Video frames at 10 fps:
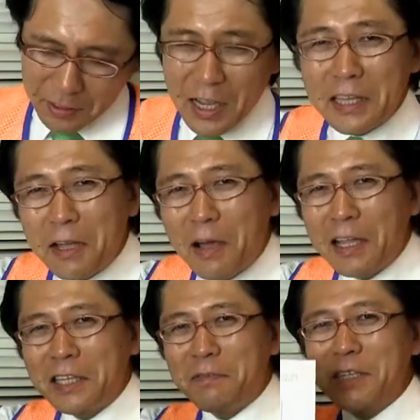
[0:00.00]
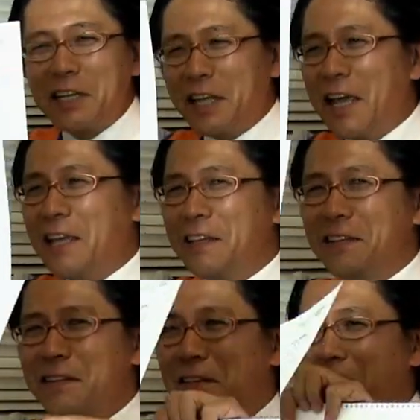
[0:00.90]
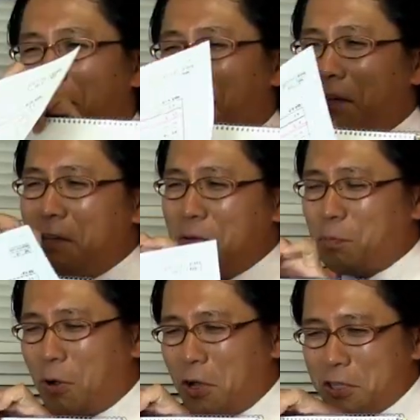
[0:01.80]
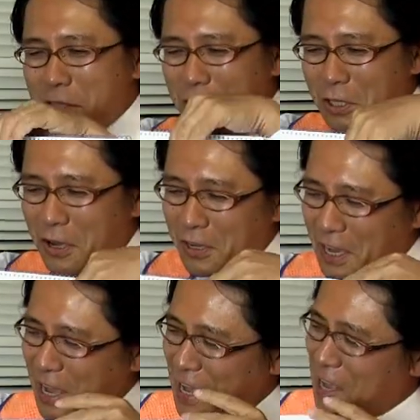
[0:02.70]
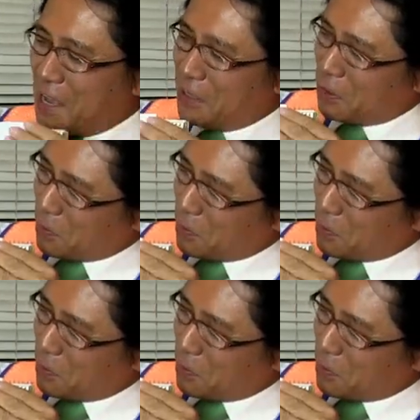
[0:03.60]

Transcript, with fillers: 大体分かってきましたねポストカー